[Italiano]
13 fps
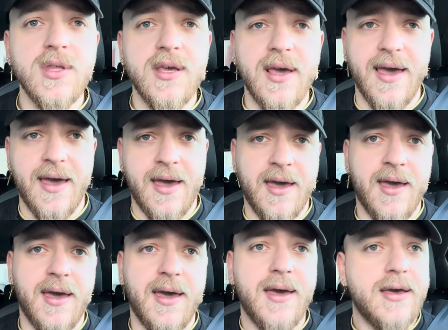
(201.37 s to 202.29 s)

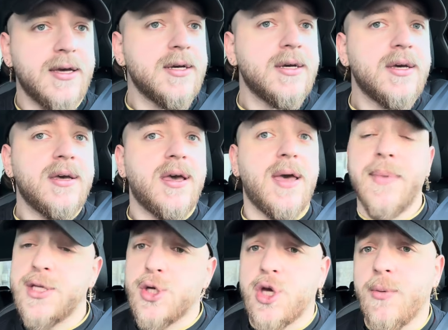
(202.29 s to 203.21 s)
E, e
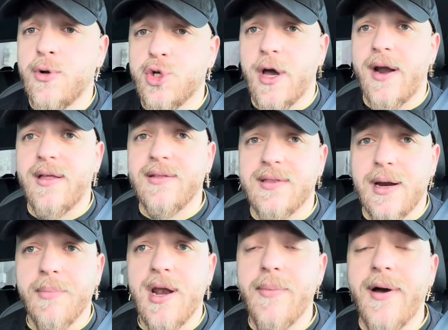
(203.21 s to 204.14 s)
Mazzocchi può giocare da
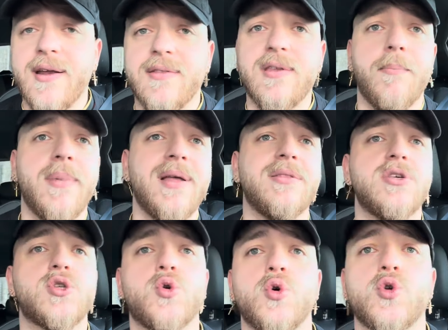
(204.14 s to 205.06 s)
entrambe le parti. A me il
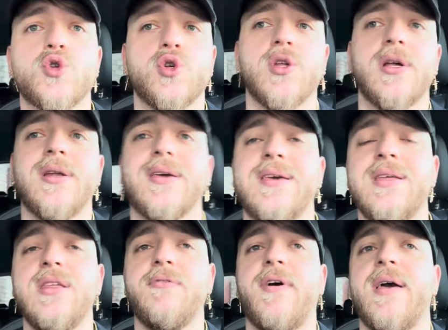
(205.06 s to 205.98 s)
discorso del
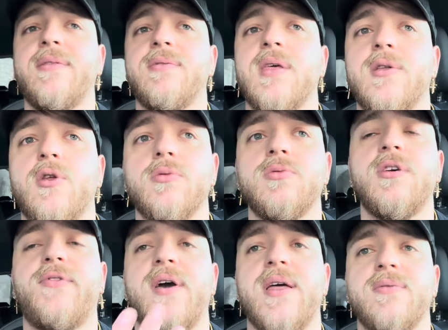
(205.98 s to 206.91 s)
chi difende, non
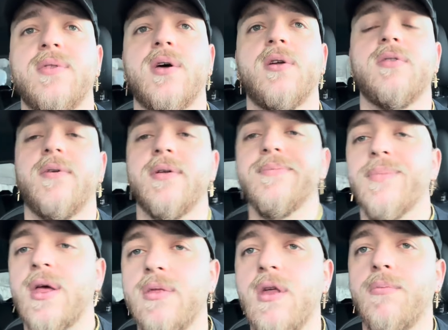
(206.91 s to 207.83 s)
difende, non, difende,
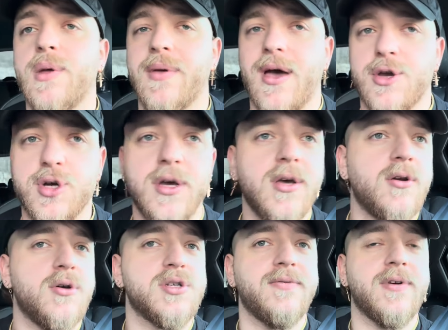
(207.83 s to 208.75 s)
non mi piace.
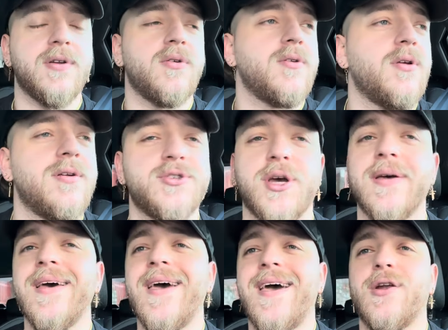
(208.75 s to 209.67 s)
Lo fa, lo, cioè,
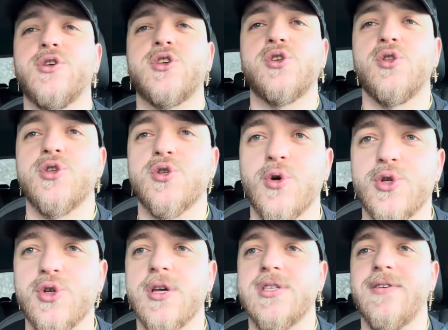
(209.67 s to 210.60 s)
è lo stesso
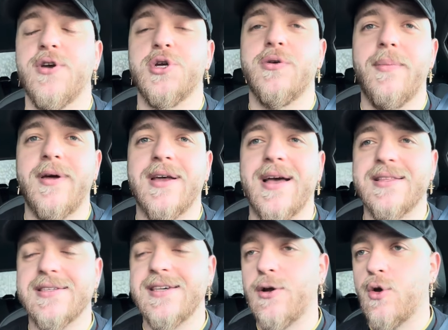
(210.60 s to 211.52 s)
discorso che si faceva per
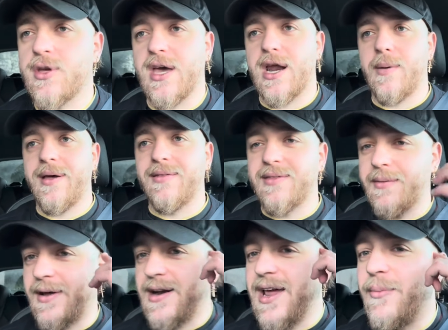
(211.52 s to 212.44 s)
Cancelo. Chiaramente
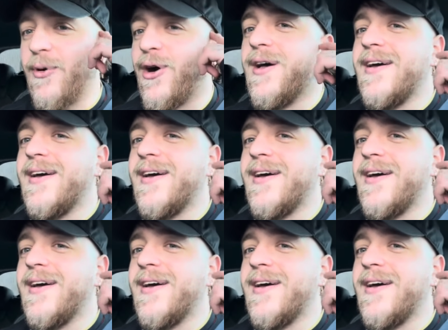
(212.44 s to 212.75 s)
parliamo